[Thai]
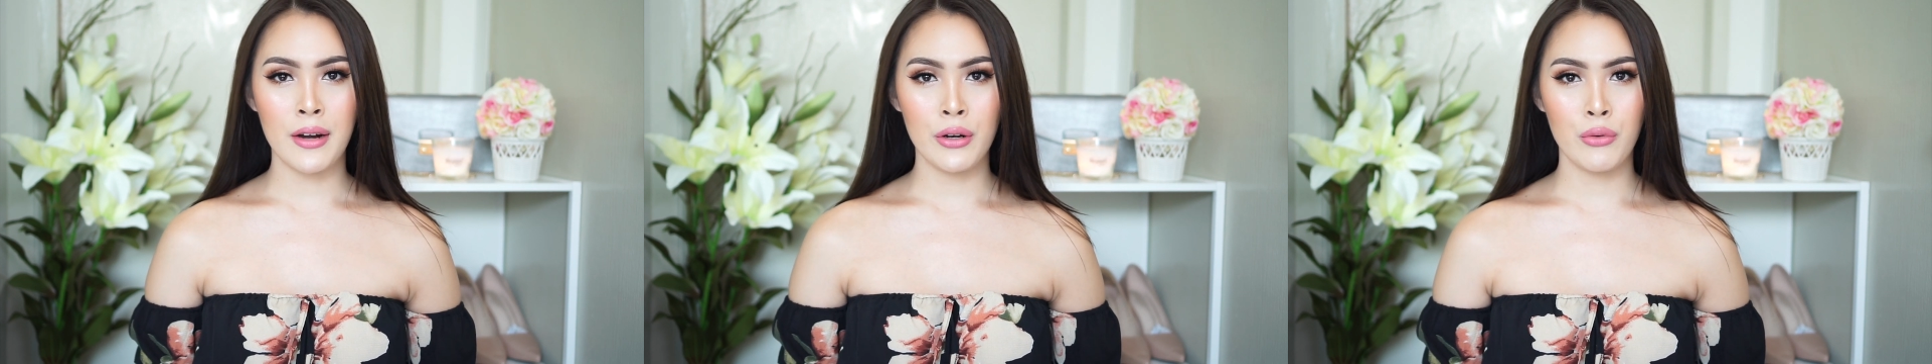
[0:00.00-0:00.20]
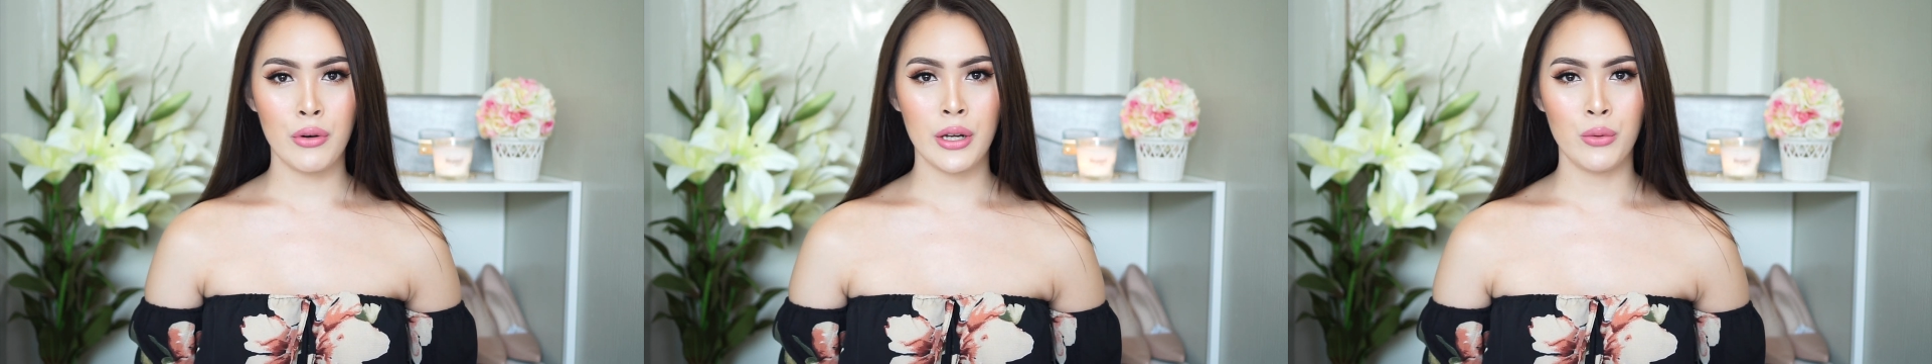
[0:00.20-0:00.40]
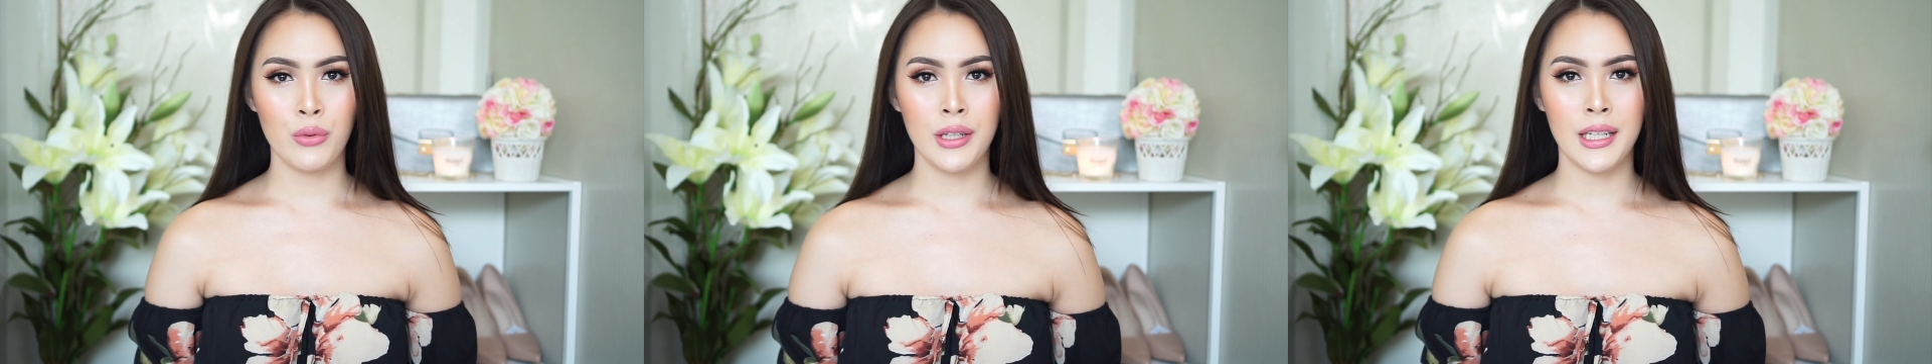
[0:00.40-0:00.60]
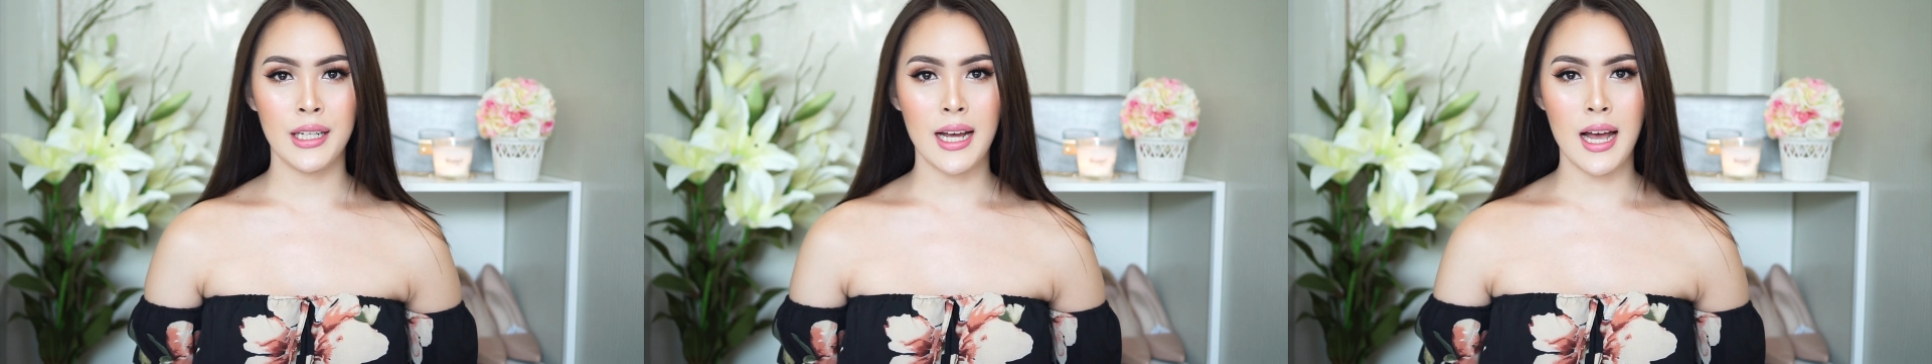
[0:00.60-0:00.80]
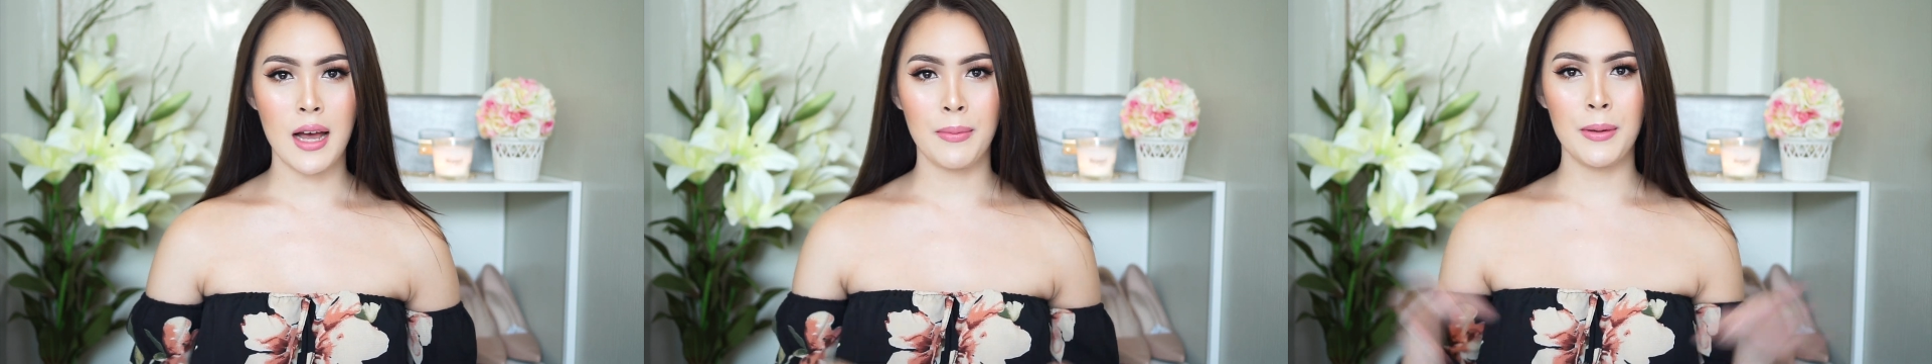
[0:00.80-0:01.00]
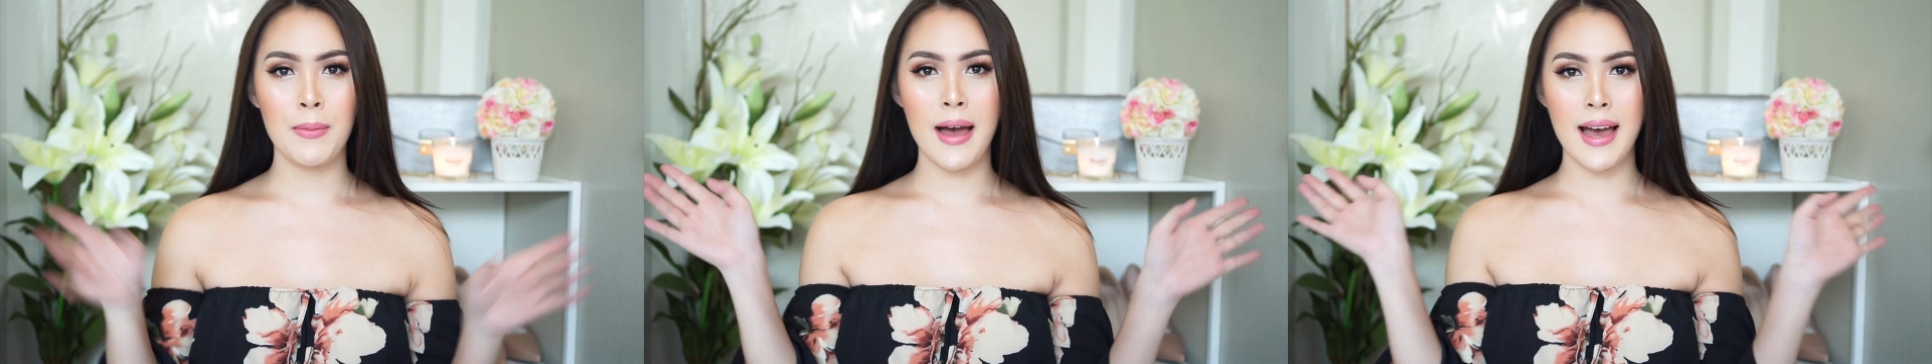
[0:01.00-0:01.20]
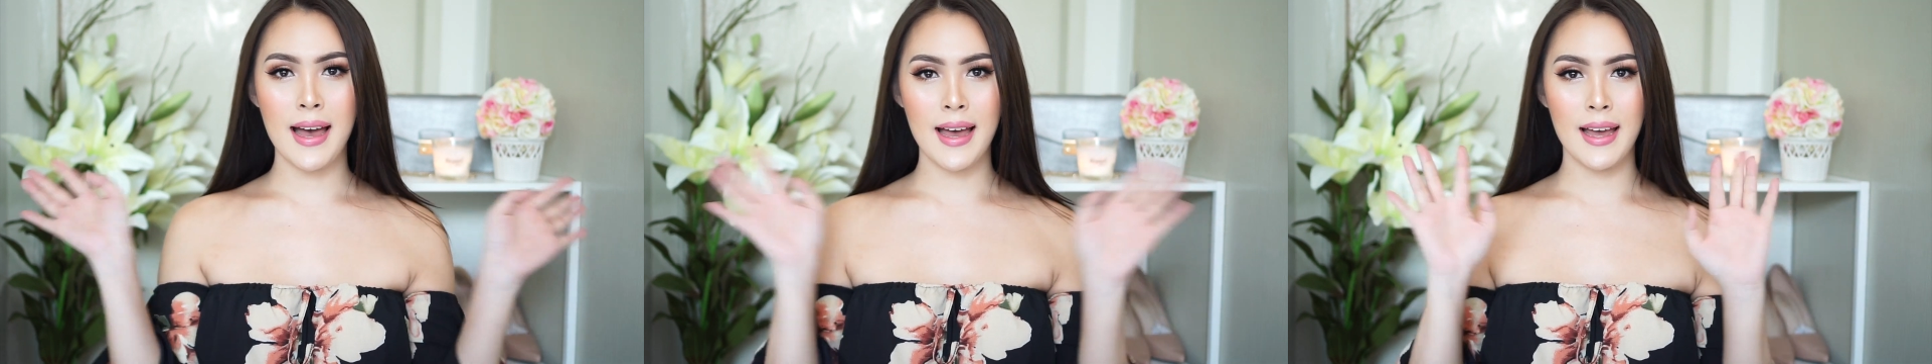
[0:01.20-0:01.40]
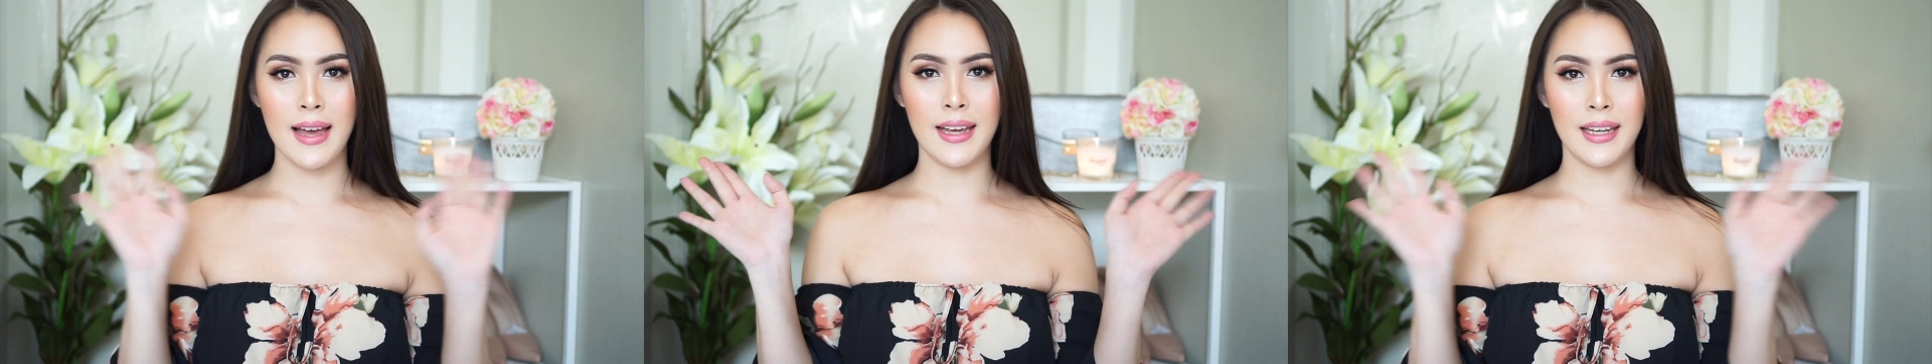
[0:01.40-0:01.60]
เร็วๆนี้นะคะบ๊ายบา
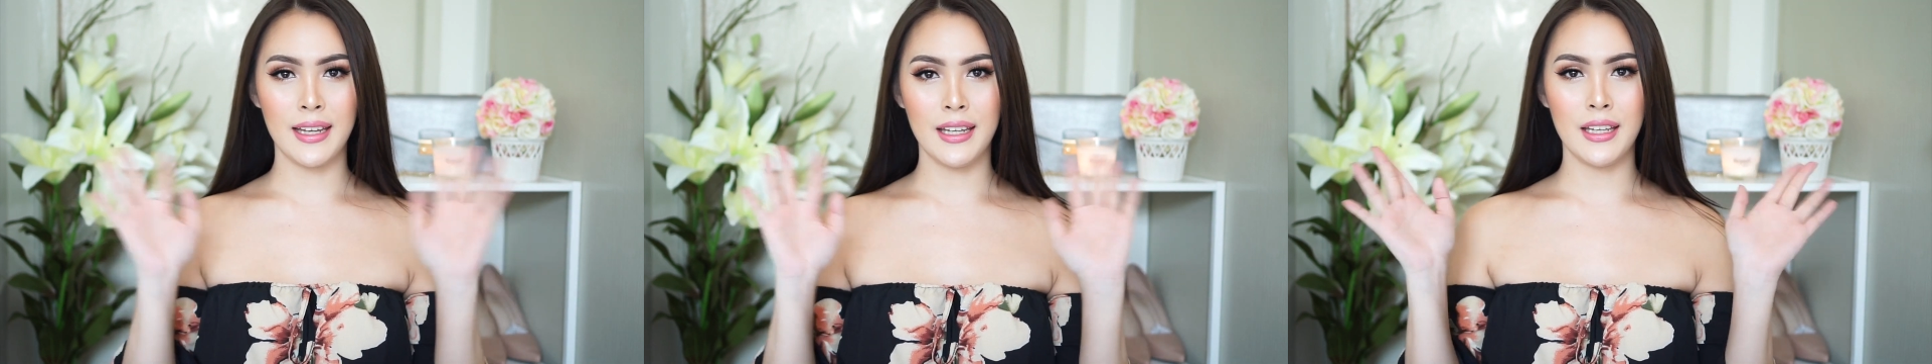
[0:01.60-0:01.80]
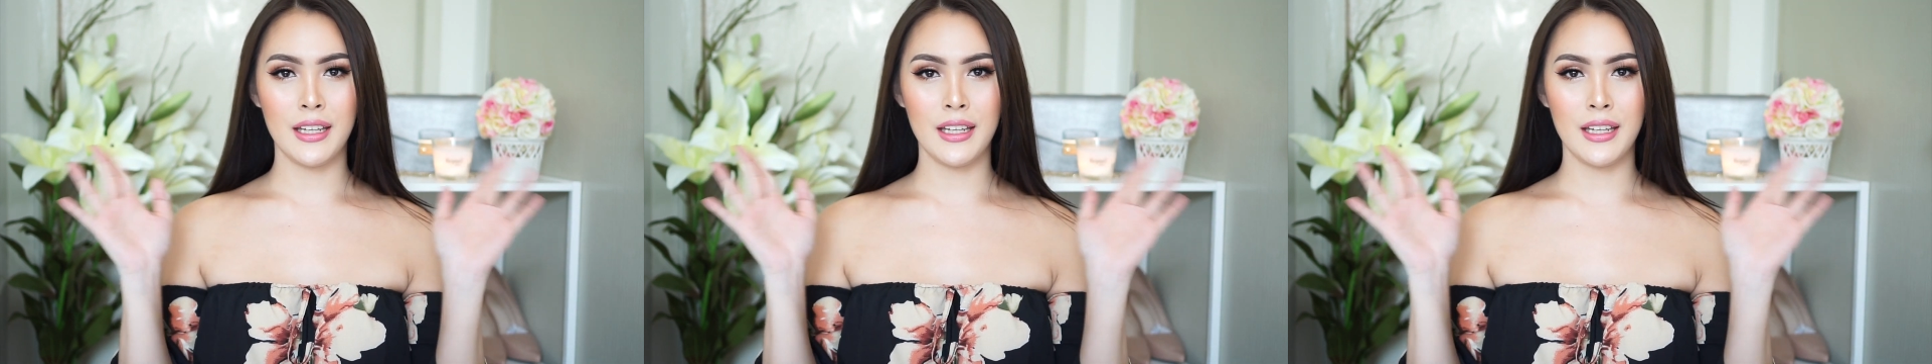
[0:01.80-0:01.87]
ย